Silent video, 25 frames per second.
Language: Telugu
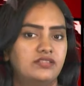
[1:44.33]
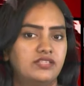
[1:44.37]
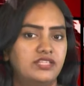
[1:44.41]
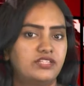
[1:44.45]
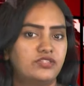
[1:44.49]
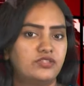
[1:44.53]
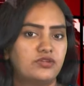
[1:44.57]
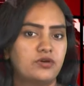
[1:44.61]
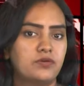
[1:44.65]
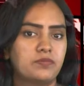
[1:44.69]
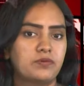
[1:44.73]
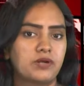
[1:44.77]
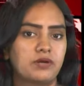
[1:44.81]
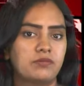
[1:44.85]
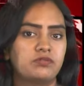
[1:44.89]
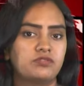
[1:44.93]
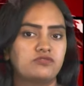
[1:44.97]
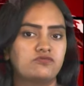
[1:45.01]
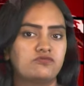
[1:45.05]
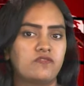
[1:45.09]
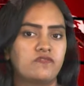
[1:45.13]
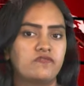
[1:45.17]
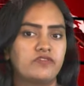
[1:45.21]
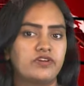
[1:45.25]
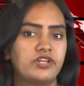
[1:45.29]
దీంతో
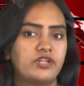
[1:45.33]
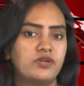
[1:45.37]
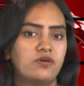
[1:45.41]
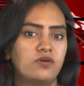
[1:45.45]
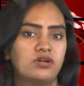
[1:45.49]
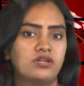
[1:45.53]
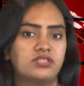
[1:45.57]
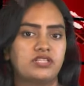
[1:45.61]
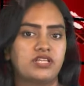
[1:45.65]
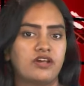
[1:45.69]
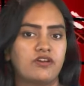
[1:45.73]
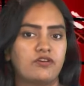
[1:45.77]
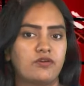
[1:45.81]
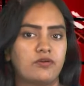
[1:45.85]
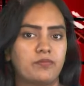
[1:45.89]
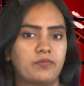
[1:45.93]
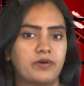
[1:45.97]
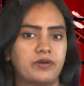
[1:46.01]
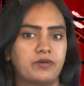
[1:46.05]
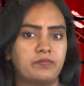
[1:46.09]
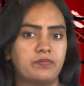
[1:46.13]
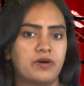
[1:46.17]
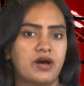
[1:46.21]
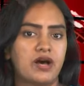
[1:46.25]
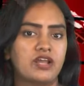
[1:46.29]
ప్రభుత్వం
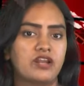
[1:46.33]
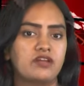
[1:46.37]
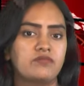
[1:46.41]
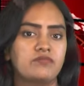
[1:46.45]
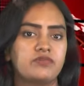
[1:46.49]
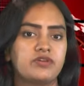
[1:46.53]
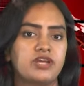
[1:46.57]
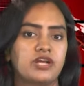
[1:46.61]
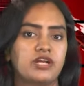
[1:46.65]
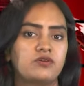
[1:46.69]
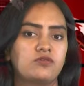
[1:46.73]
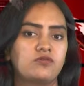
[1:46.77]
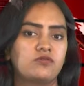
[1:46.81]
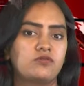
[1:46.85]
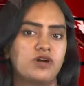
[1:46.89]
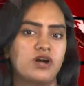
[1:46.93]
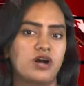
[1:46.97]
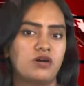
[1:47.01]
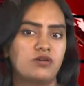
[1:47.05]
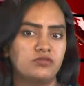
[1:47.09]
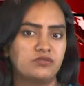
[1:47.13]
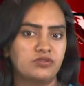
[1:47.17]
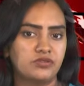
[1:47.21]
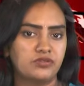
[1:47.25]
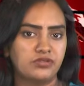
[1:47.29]
వినియోగదారులపై భారం
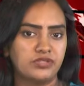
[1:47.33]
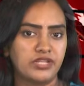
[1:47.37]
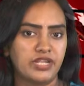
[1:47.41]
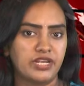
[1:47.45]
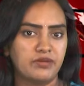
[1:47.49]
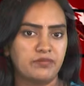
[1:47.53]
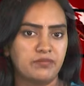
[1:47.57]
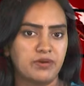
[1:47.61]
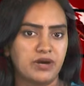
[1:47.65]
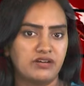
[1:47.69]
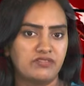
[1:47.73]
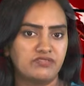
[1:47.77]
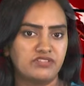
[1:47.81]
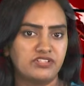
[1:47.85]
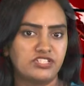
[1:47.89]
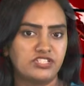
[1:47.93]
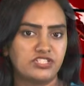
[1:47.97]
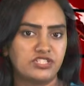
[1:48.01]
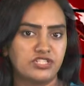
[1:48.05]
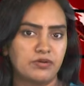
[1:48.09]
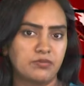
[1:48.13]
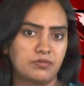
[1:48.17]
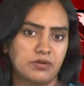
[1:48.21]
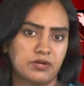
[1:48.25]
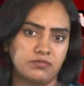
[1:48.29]
ఎక్కువగా ఉంటుందని
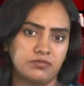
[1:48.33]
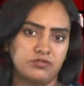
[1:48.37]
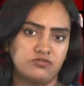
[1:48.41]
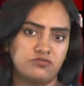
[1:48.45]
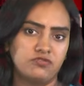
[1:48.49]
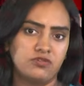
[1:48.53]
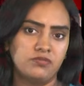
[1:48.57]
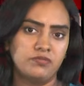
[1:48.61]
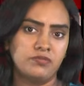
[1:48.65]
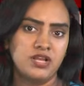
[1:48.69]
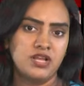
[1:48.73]
భావించిన ప్రభుత్వం